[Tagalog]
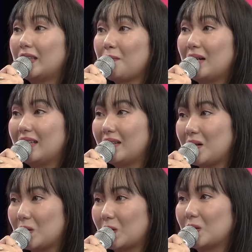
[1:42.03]
pa din
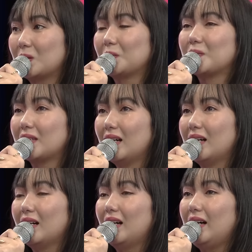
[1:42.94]
ako.
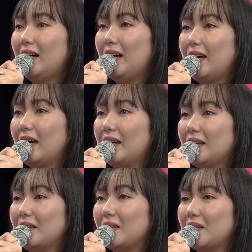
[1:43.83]
And,